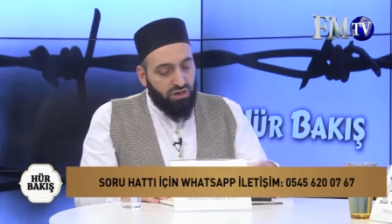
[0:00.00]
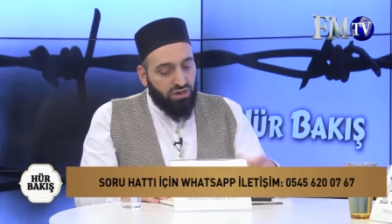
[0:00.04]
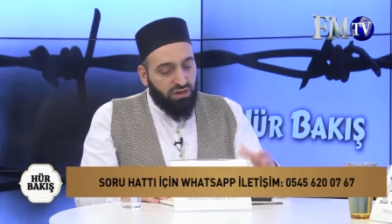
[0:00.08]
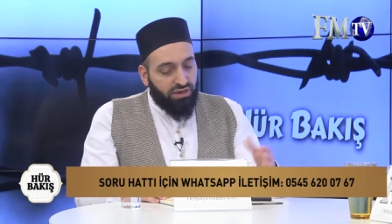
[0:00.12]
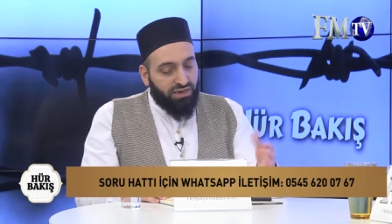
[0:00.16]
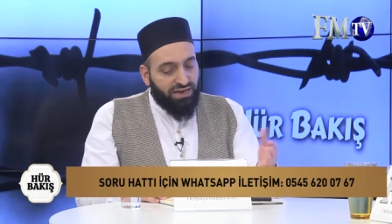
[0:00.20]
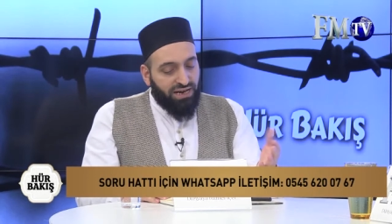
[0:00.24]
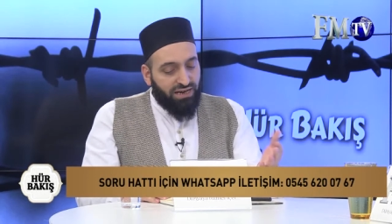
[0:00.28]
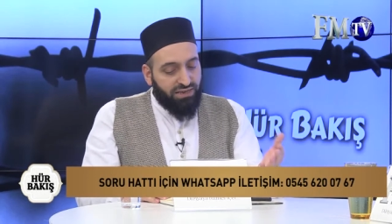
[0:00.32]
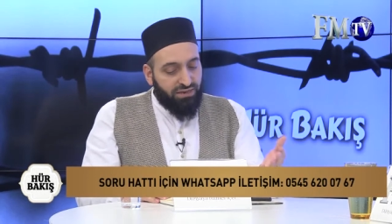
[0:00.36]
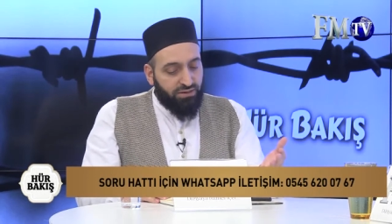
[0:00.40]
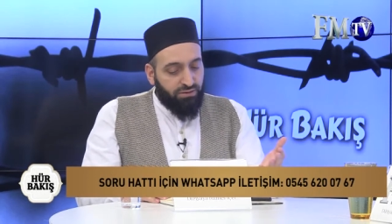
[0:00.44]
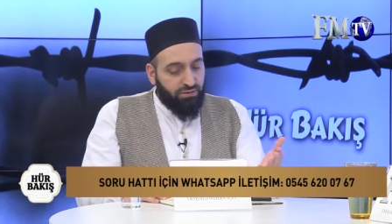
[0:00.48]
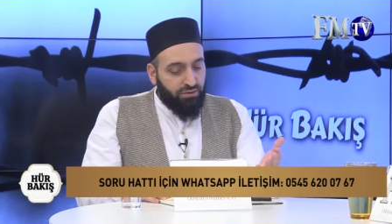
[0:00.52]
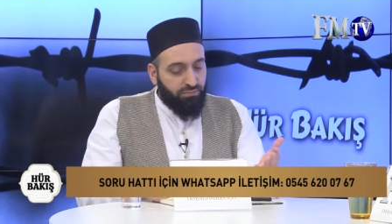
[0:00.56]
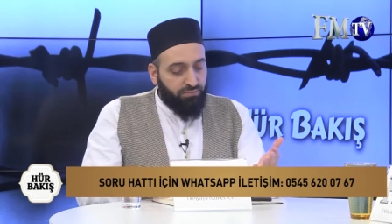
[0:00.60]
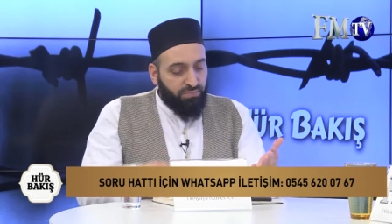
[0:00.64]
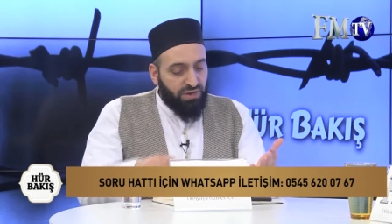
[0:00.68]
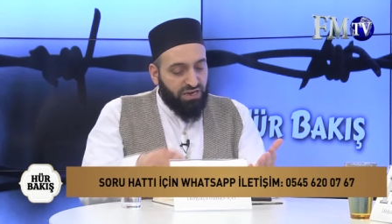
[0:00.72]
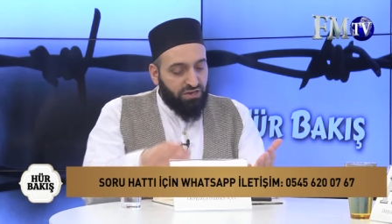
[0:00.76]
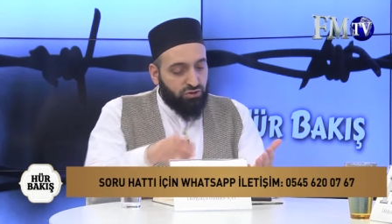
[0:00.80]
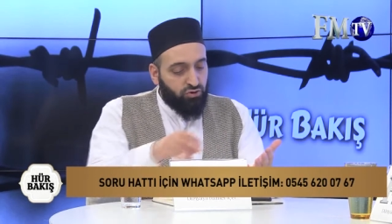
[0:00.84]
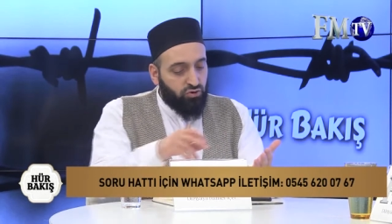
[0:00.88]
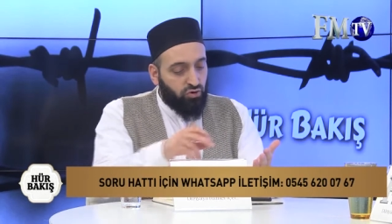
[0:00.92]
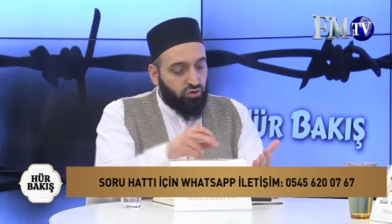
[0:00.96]
Yani
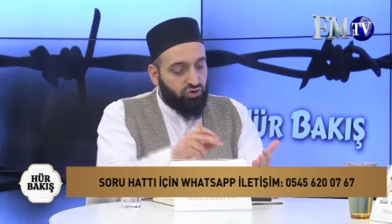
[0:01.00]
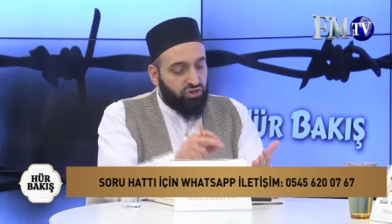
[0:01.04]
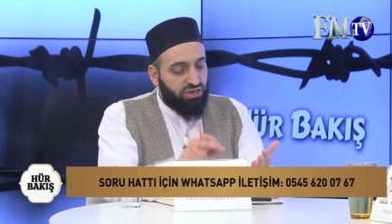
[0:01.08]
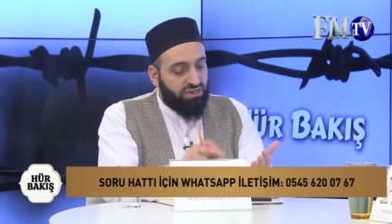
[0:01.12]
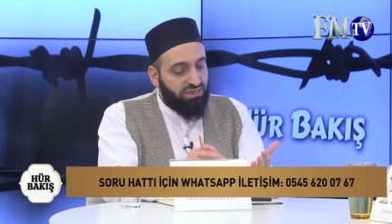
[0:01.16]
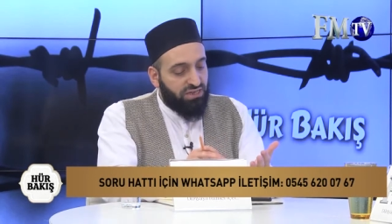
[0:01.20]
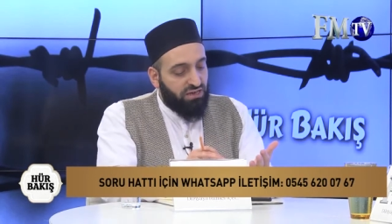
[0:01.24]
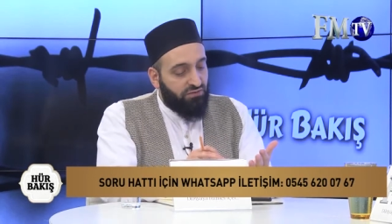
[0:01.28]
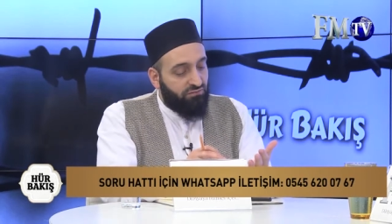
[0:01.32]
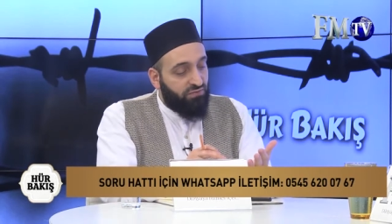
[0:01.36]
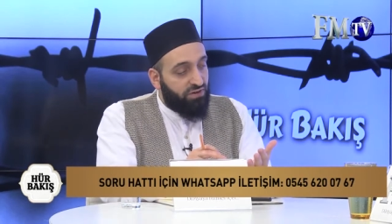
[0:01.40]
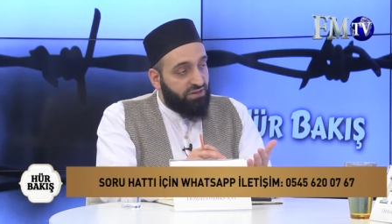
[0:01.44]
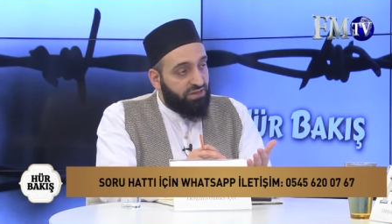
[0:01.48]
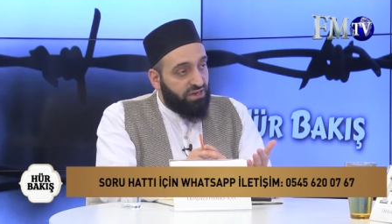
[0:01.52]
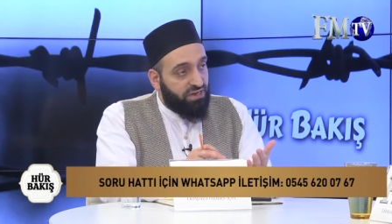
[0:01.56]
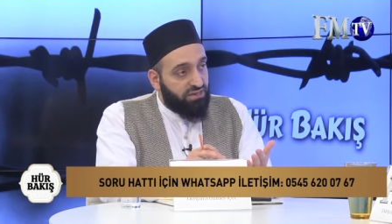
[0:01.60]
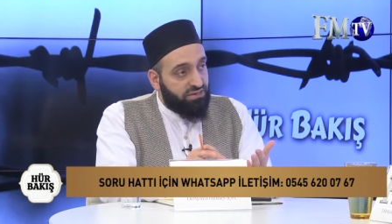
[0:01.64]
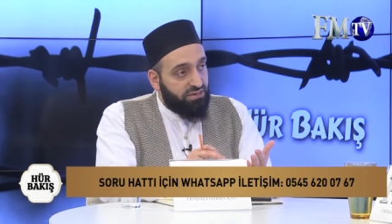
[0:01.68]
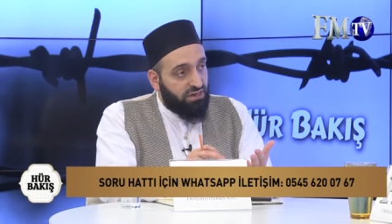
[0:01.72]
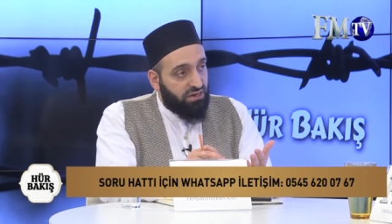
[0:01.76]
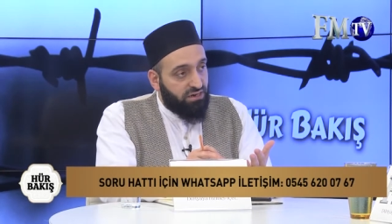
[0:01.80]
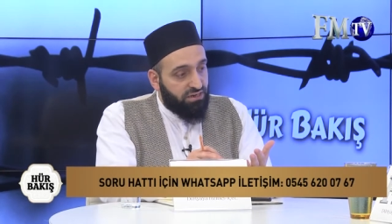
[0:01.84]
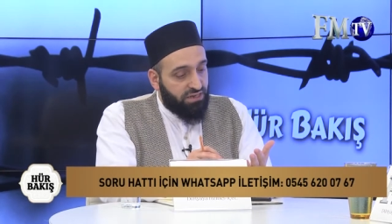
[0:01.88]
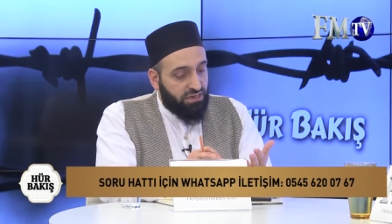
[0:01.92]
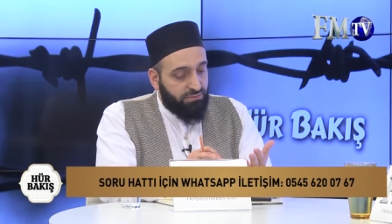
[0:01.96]
pek çok şeyden
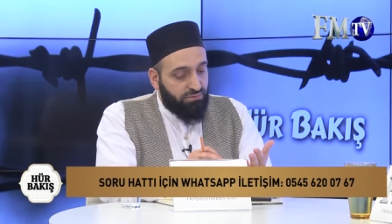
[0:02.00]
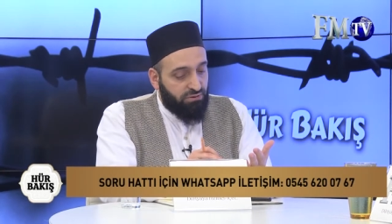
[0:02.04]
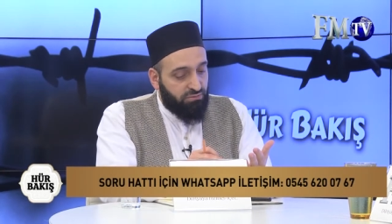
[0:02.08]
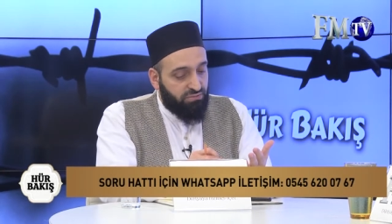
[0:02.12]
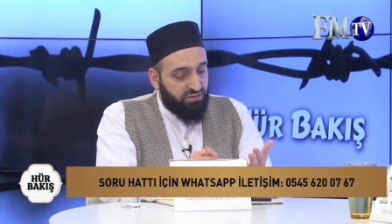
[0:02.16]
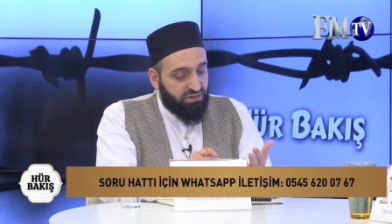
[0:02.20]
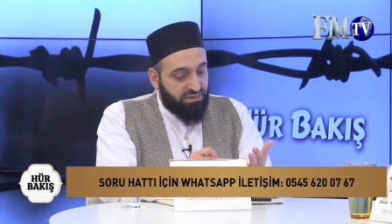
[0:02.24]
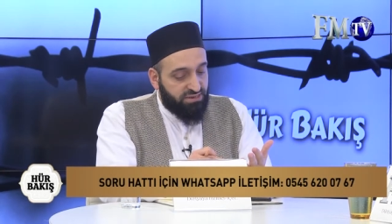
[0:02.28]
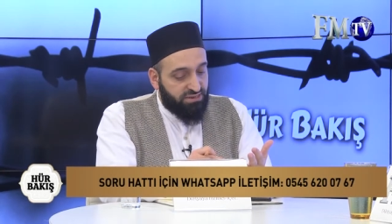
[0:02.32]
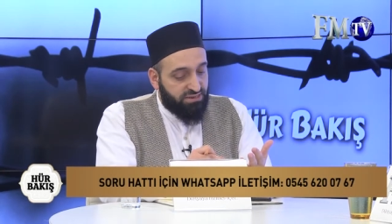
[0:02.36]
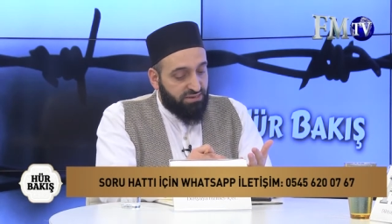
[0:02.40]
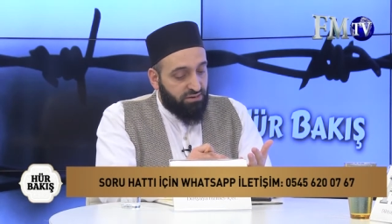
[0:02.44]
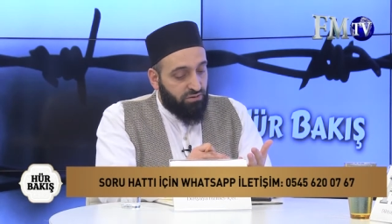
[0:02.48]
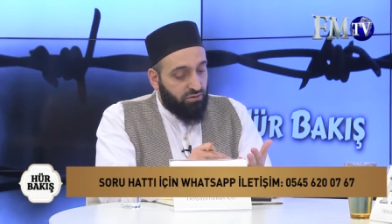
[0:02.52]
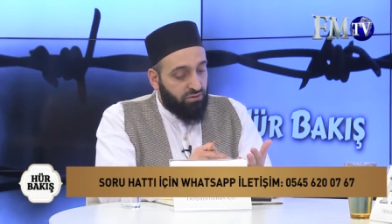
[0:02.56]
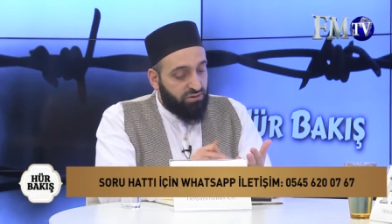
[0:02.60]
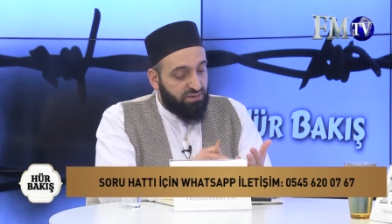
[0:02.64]
fedakarlık yapabiliriz.